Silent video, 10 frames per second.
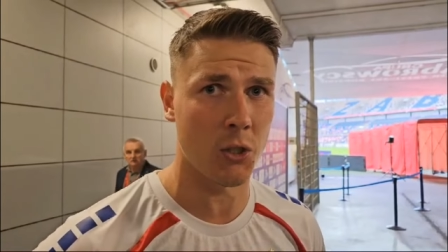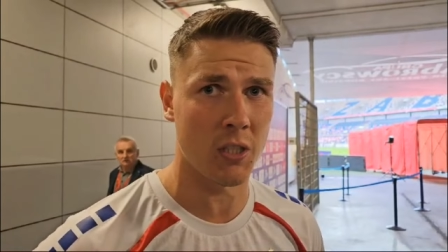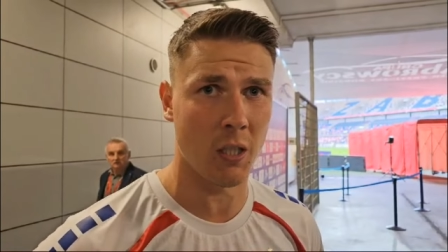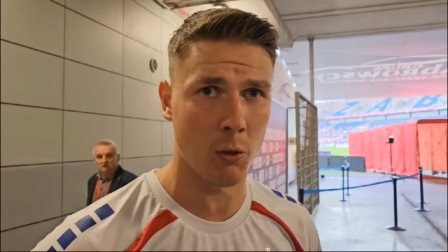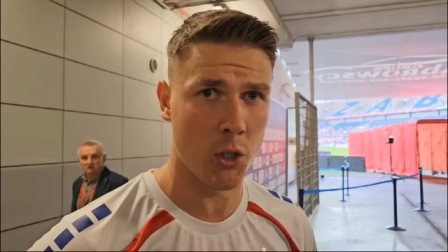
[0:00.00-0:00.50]
To
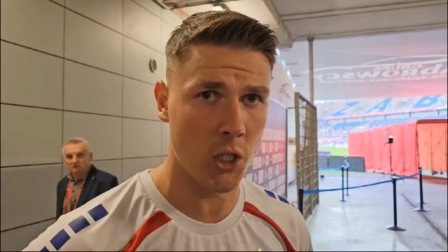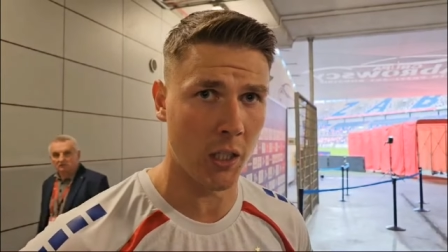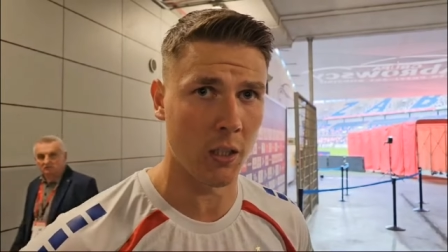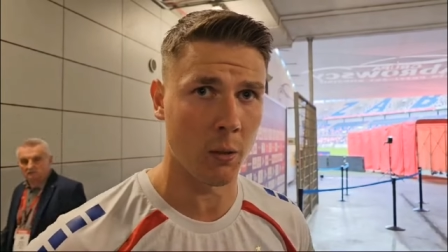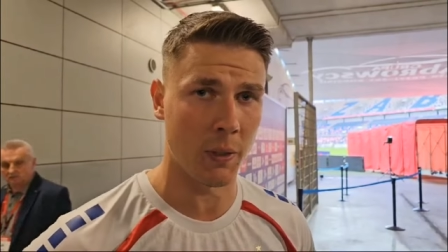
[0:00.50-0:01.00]
się stało
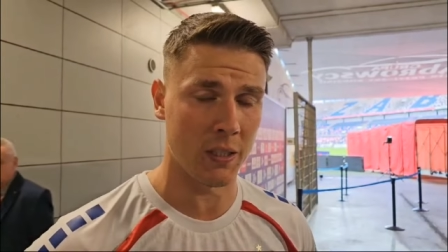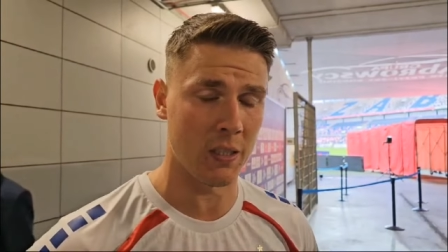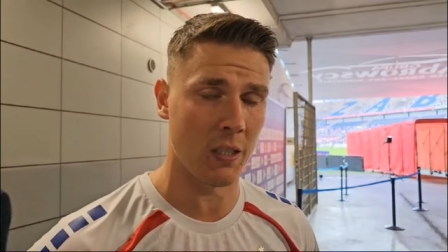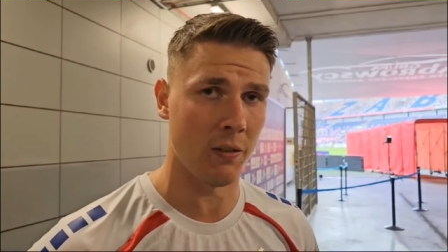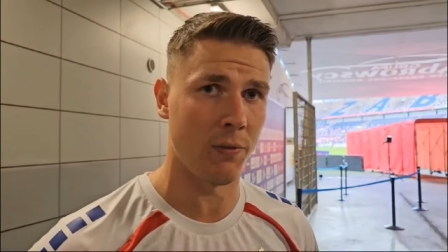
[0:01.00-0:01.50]
dzisiaj,
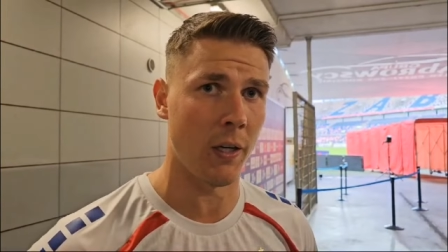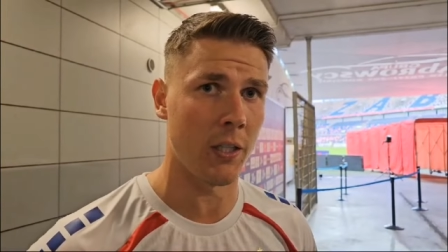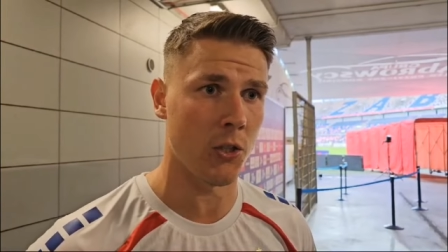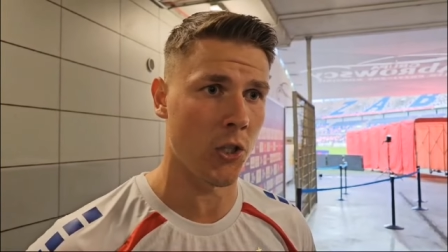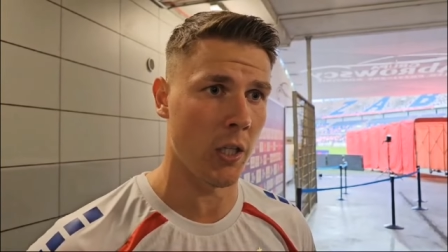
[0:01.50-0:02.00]
natomiast y,
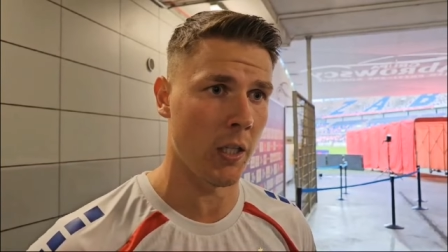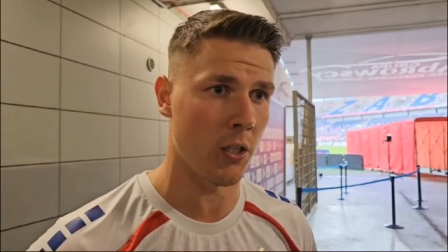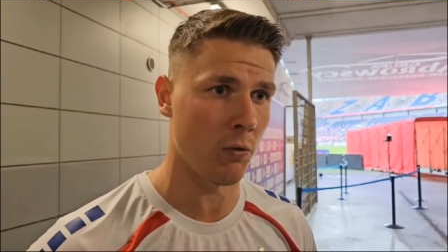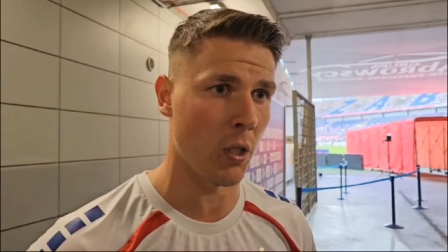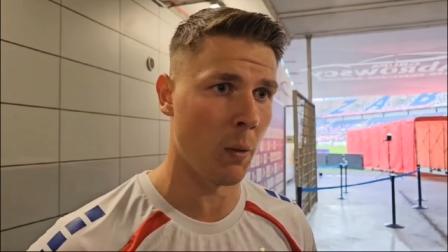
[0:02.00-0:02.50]
fajnie,
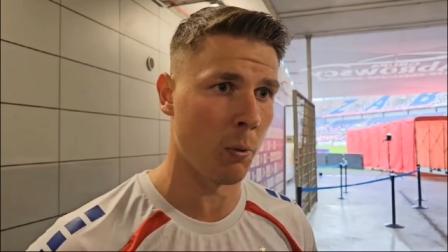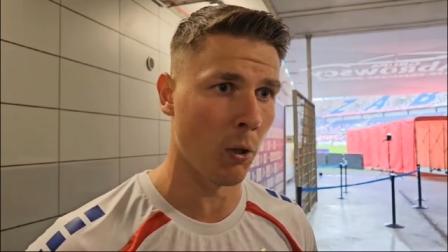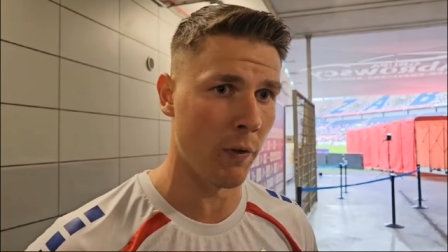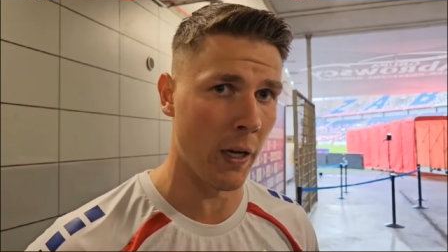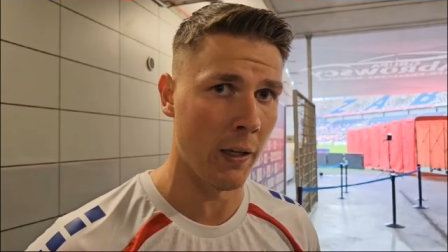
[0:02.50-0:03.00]
że, że w drugiej
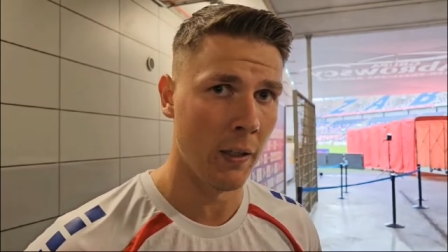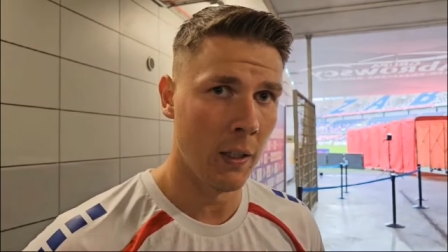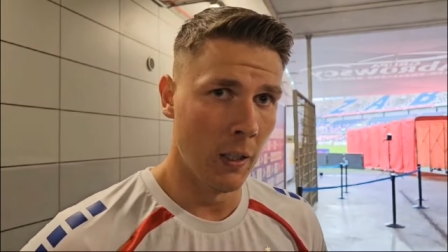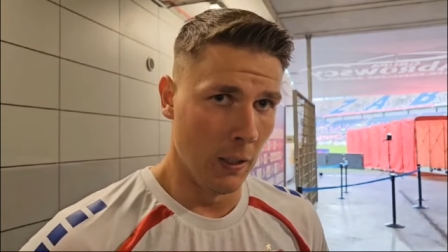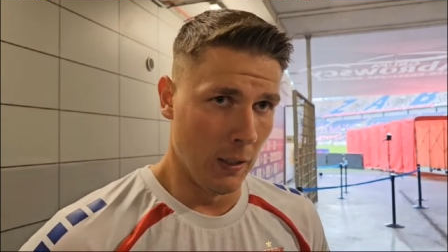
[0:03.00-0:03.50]
połowie
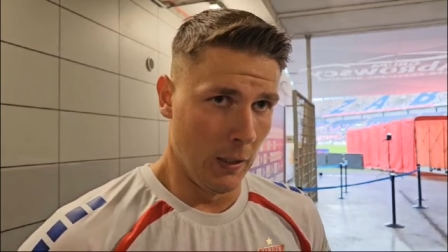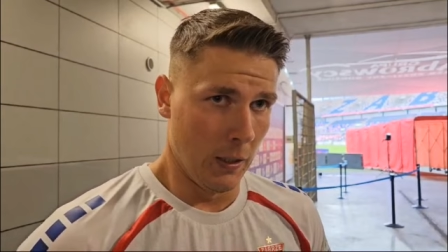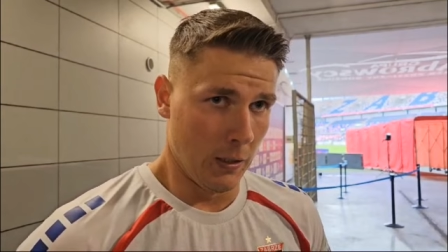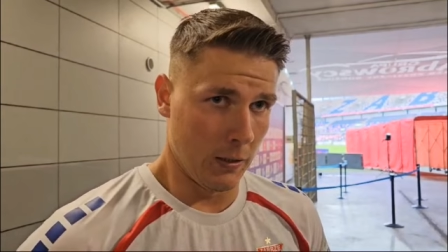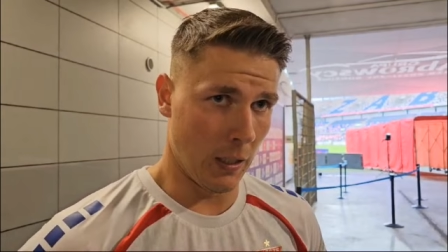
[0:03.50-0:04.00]

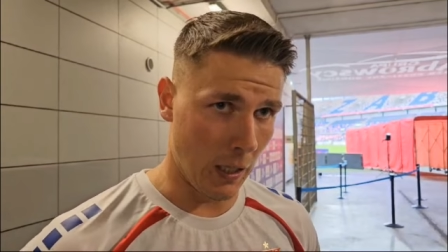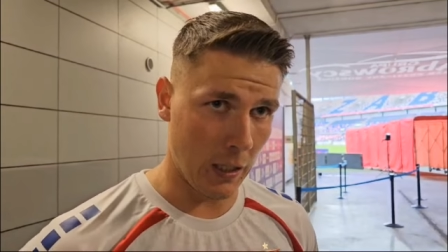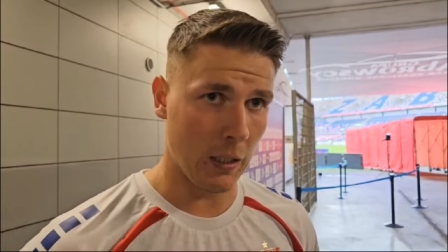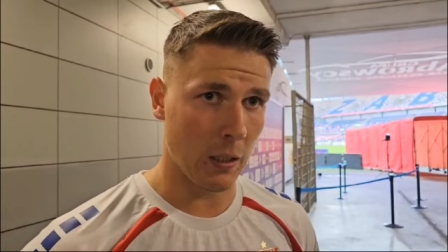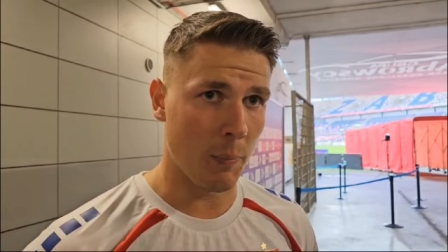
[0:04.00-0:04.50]

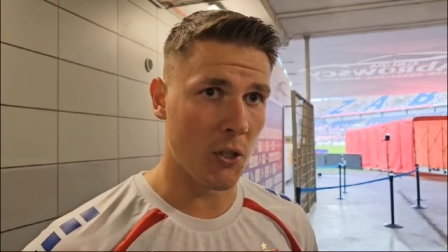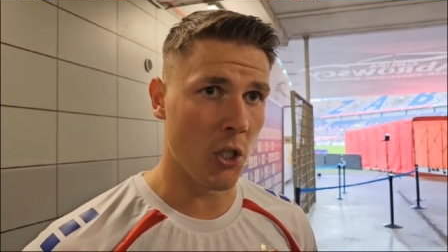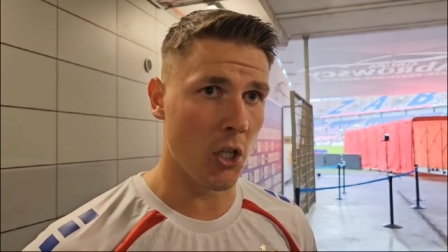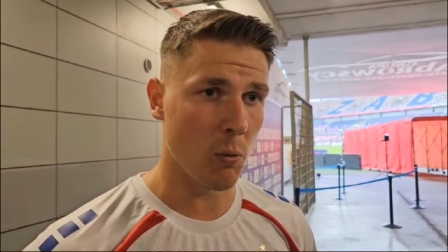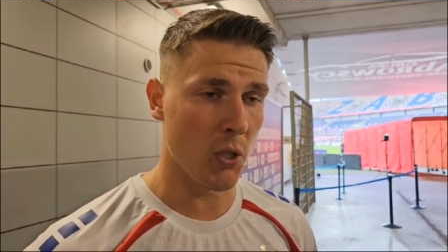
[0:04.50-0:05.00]
na,
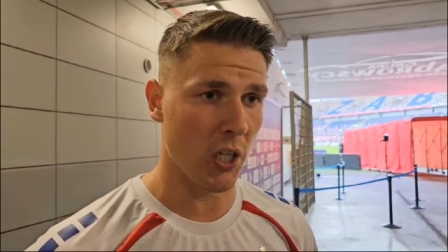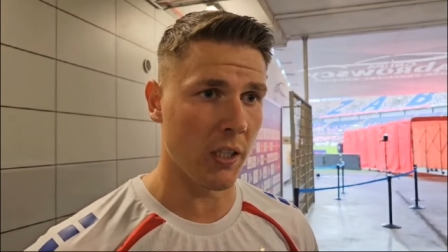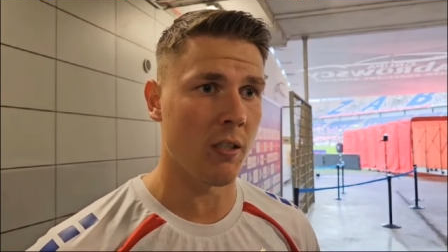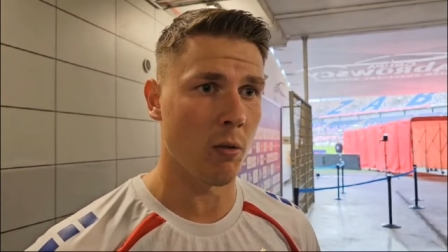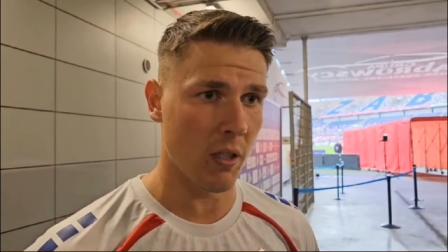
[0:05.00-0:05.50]
napędziliśmy
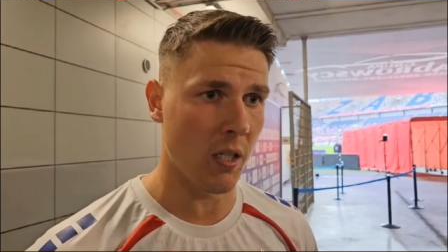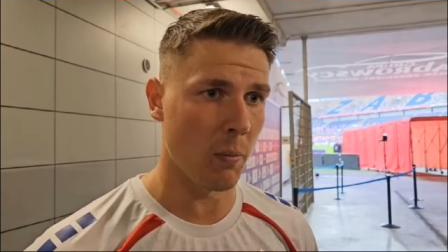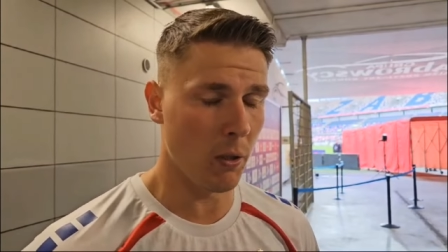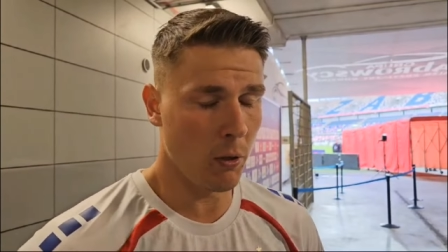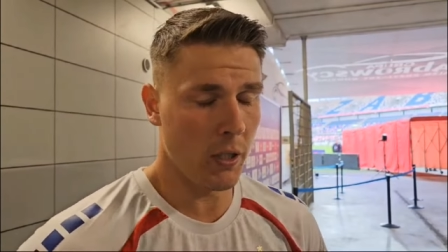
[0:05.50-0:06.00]
się, te
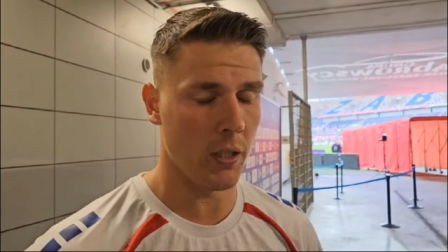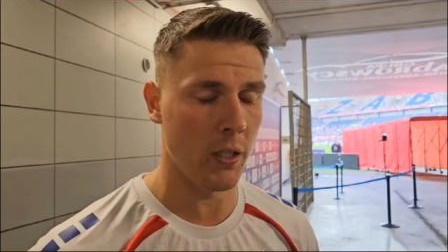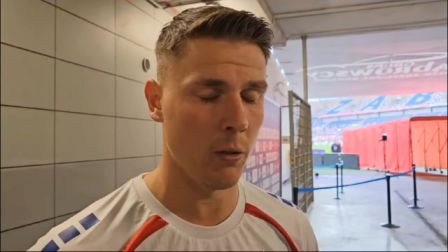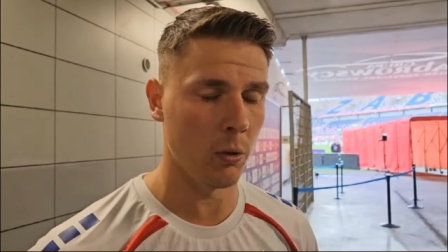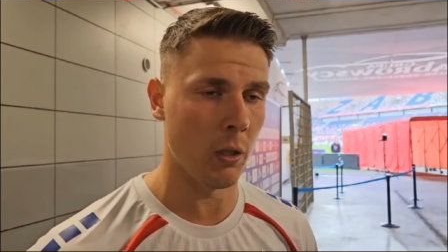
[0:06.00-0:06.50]
sytuacje były
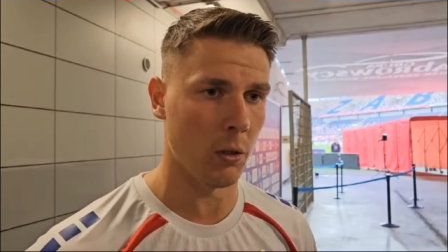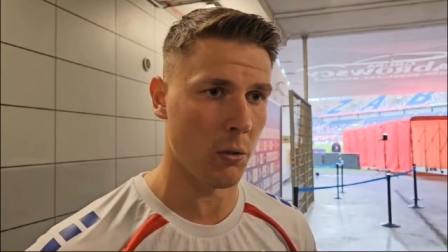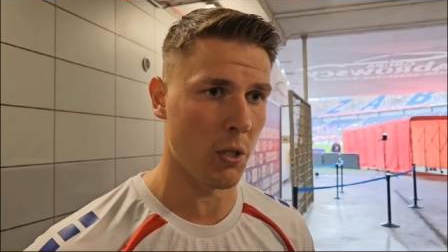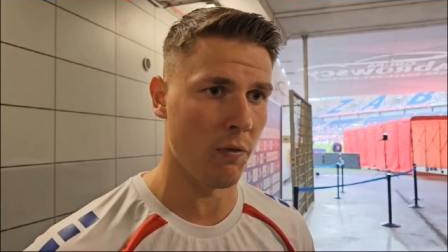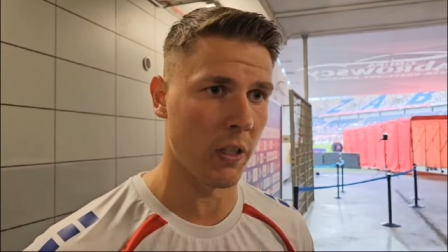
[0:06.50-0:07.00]
i udało
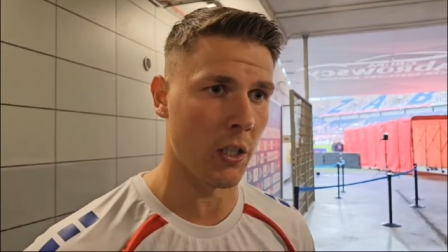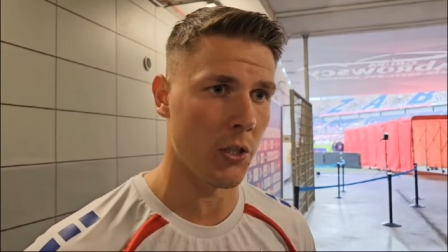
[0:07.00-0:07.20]
nam się